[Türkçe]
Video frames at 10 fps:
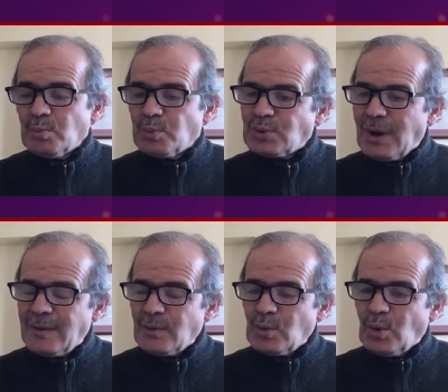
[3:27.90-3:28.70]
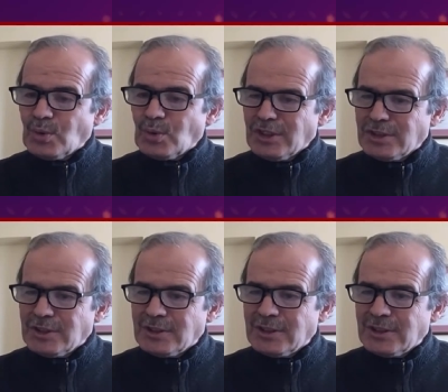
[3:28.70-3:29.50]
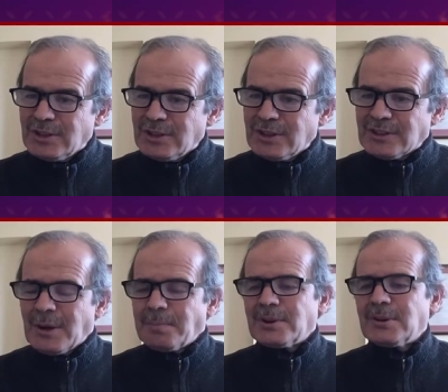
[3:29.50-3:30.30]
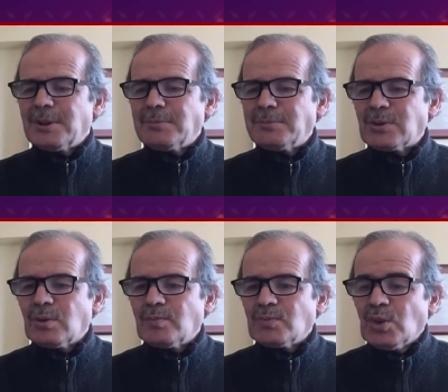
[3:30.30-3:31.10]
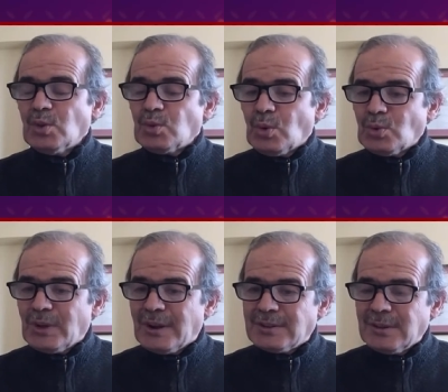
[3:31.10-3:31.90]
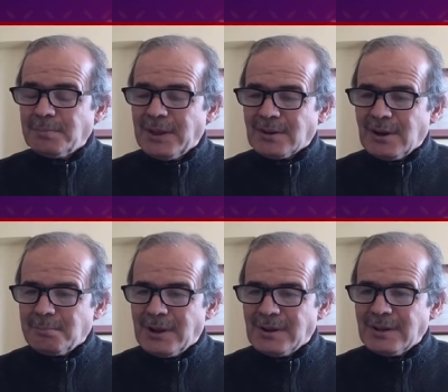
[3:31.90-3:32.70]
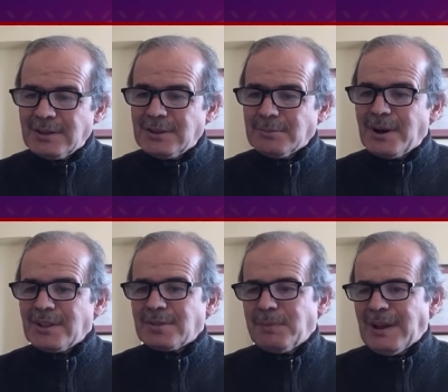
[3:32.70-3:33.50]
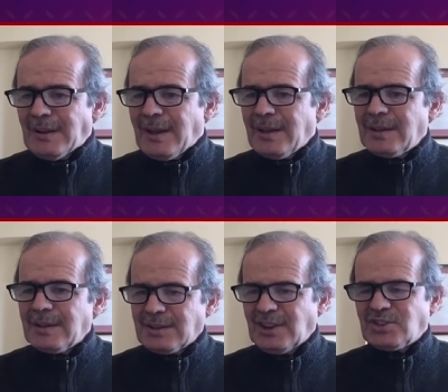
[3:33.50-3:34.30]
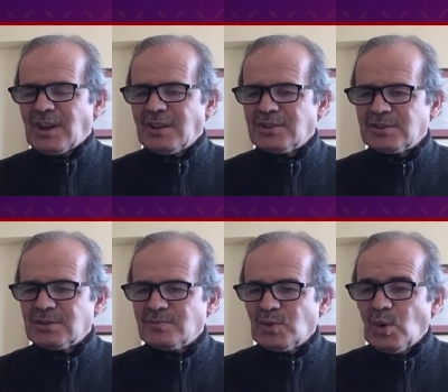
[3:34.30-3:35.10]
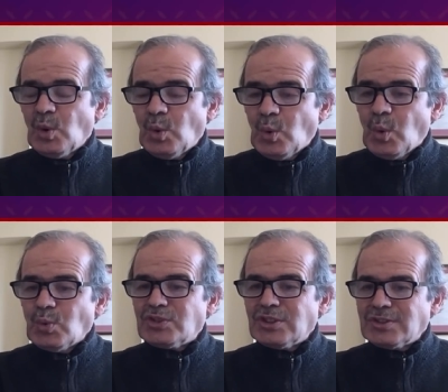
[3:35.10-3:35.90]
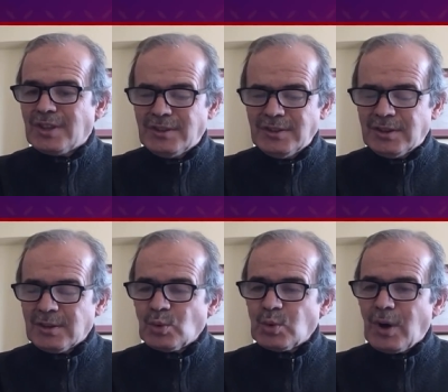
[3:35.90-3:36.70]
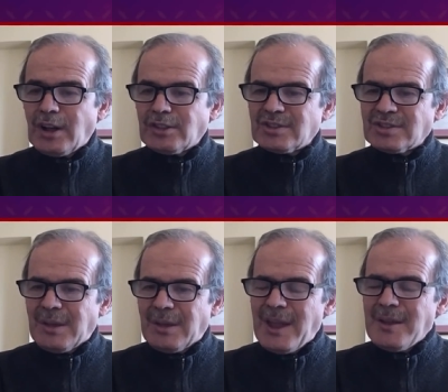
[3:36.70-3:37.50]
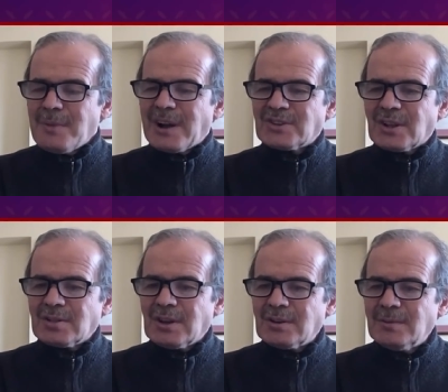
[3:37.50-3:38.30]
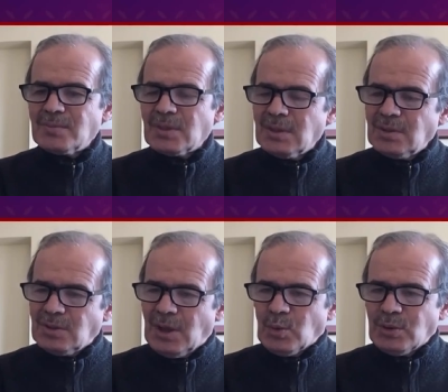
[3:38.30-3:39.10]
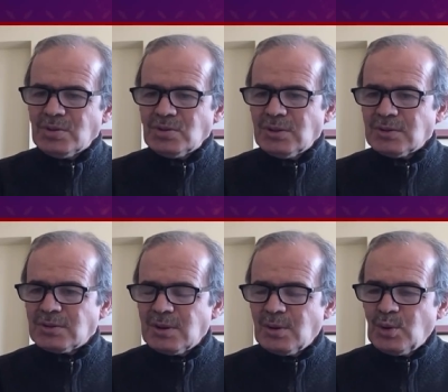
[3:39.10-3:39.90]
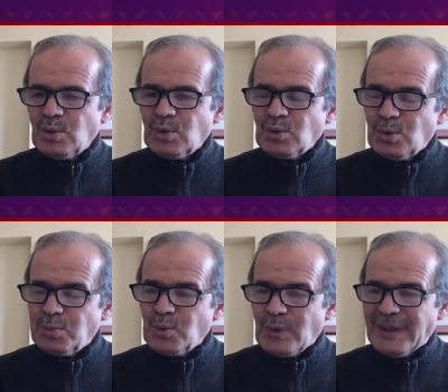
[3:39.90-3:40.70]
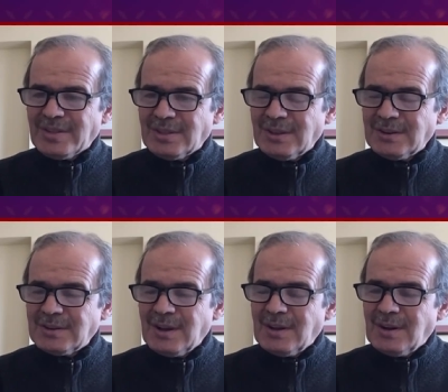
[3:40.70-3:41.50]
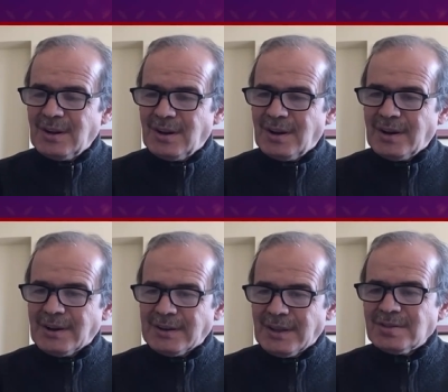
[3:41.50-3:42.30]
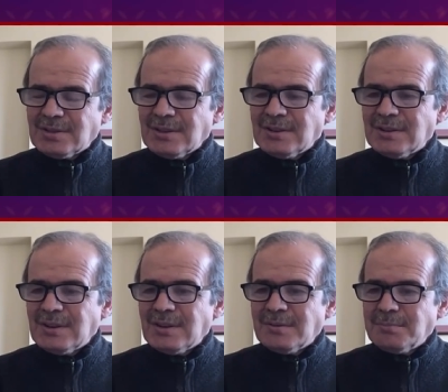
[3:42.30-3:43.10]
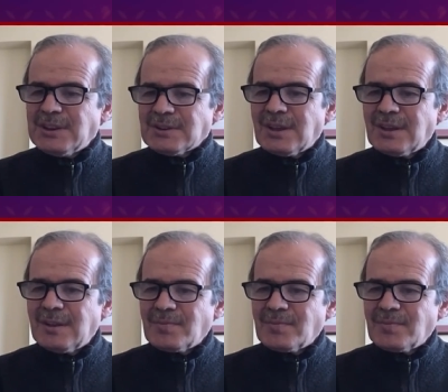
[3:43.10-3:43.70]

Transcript: Bu da onun indirdiği kitaplara bilmek, gönderdiği peygamberlere iman etmekle gerçekleşir. Onun için denir ki Kur'an'ın temel maksatları tevhiddir, nübüvvettir, ahirettir, bir de